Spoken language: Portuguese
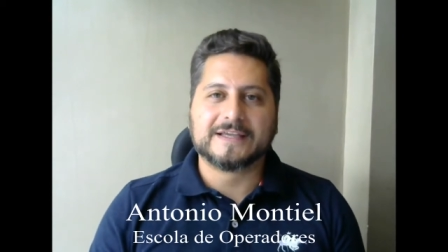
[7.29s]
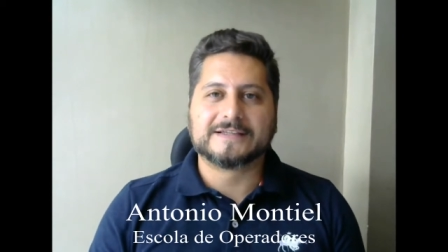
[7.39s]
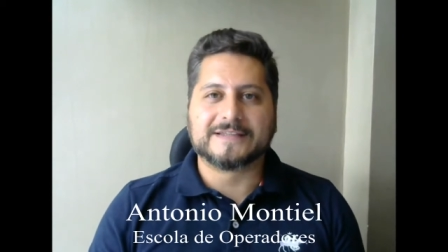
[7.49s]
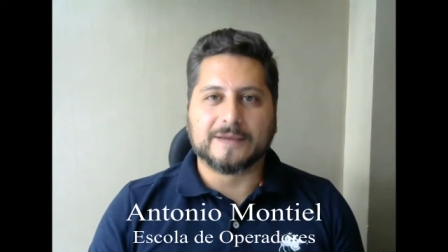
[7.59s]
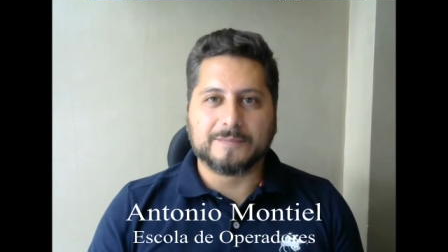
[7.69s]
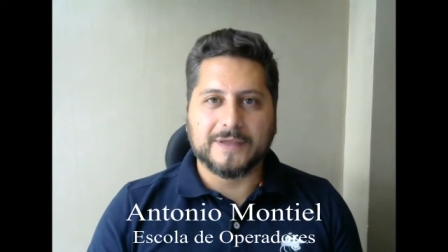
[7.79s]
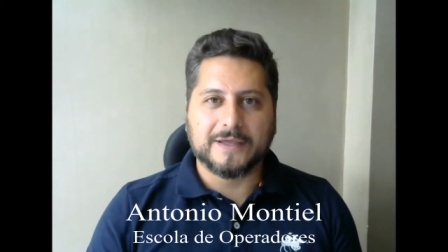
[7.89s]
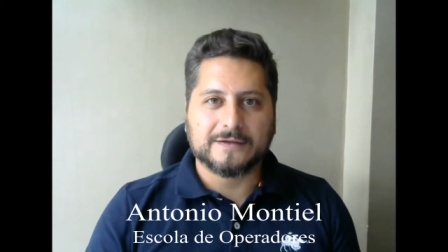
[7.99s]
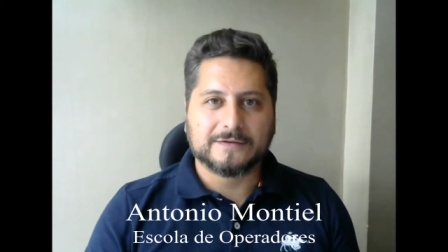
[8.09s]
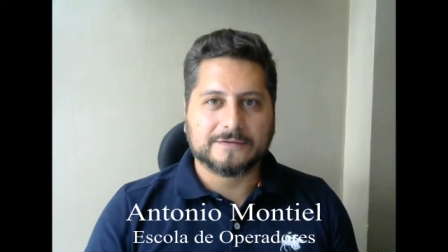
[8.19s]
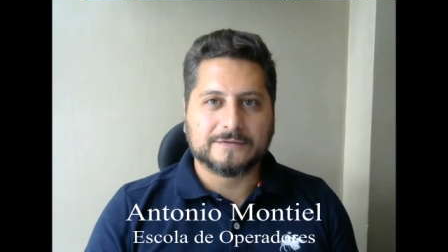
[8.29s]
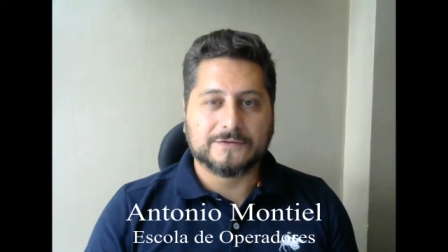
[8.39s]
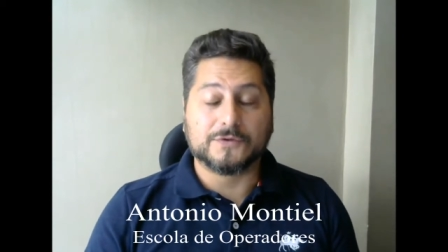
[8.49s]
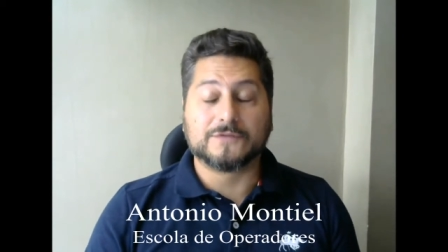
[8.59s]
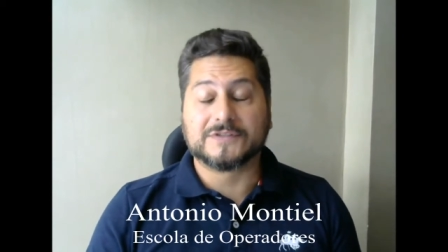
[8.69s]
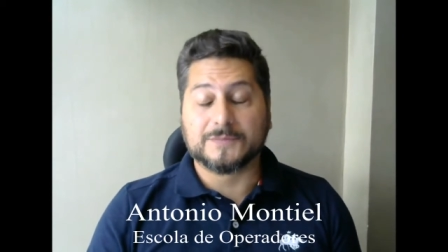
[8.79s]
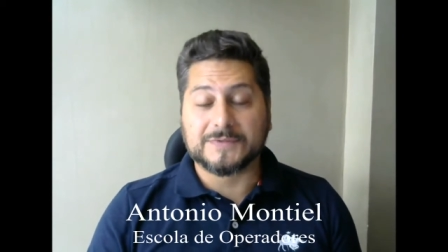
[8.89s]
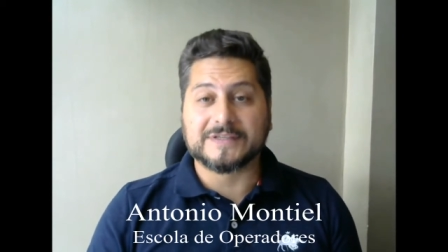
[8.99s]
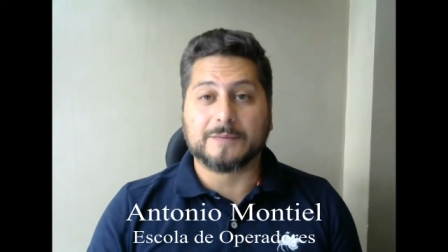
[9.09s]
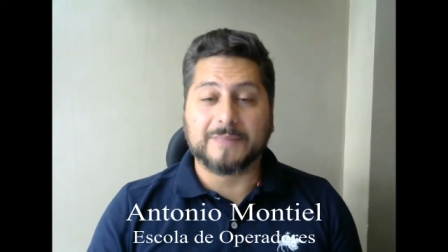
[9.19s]
saber e o que você
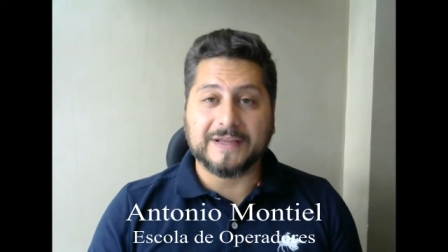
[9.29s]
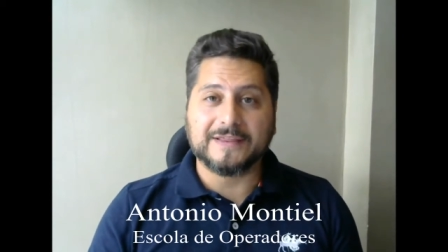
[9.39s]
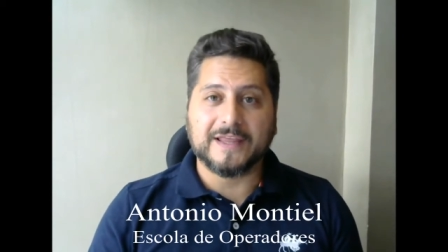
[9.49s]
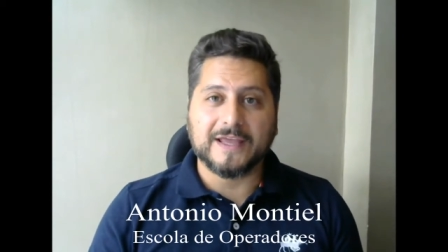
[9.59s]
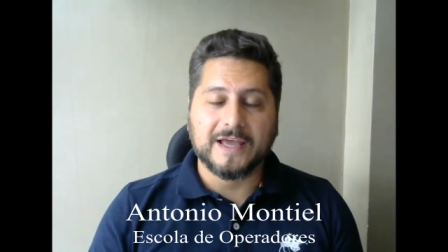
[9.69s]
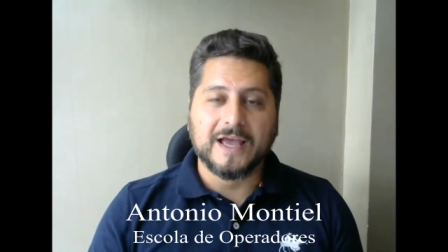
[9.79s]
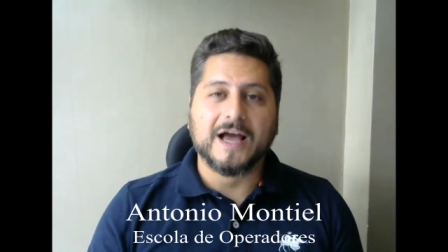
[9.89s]
precisa aprender